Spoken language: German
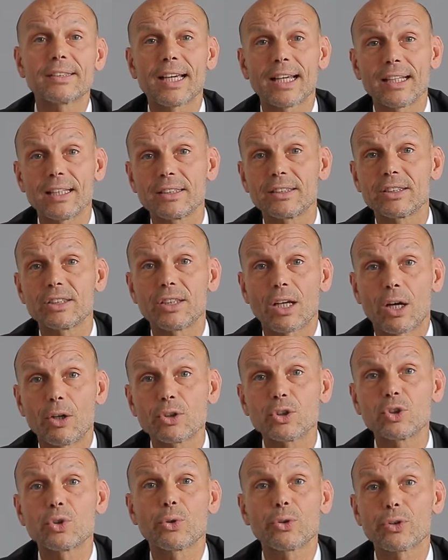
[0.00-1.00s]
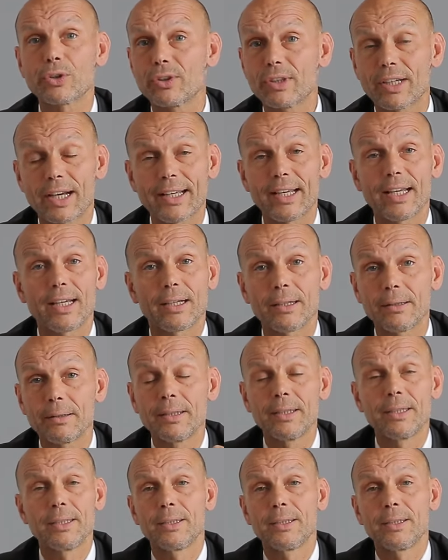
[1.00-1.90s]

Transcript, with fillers: kann er sich ausdrücken, kann er